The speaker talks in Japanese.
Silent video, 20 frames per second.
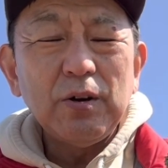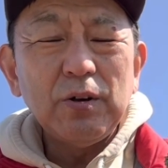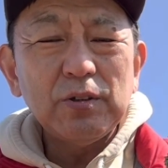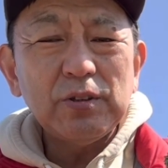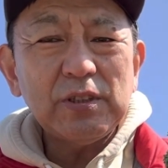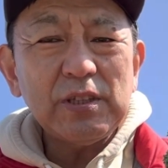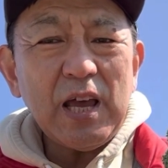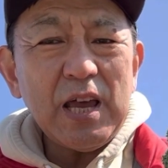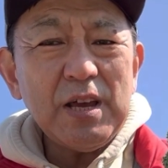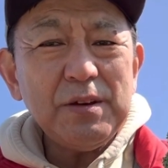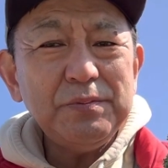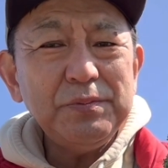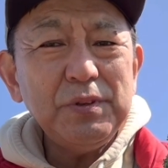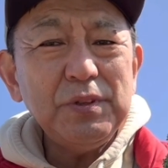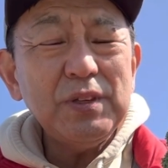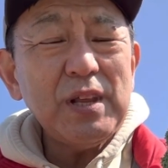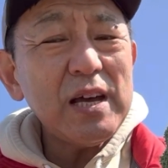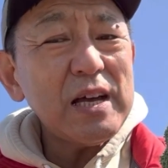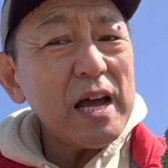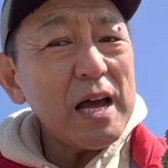お財布
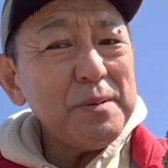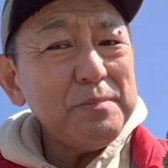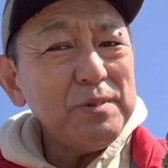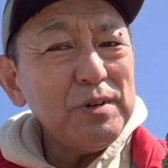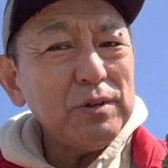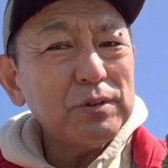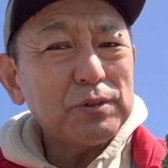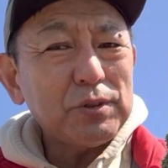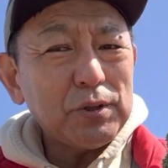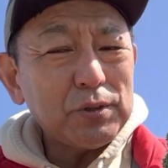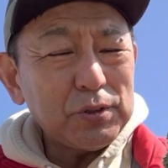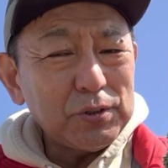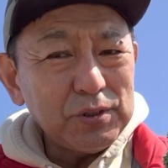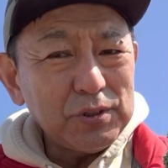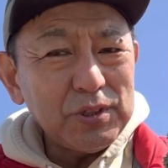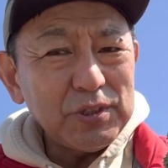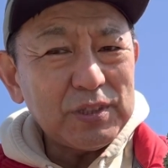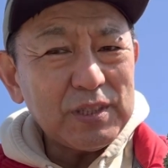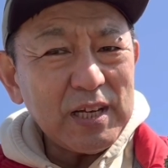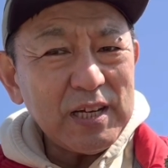の中身を
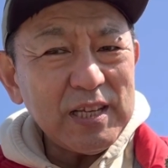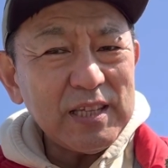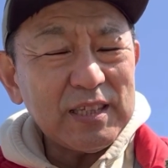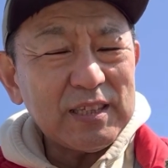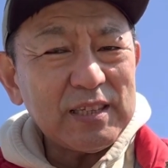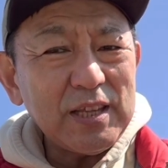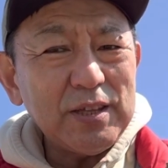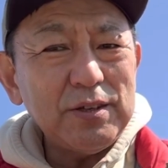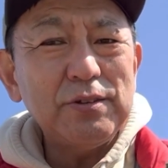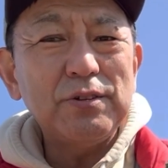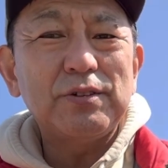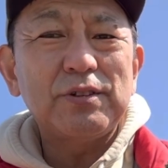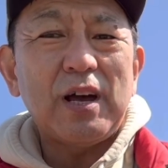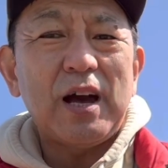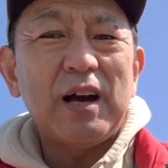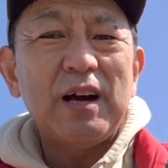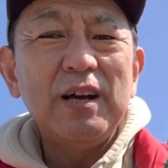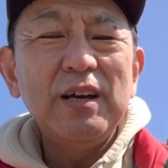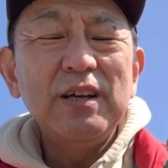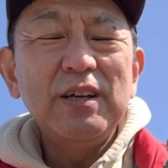整えたりっていうような、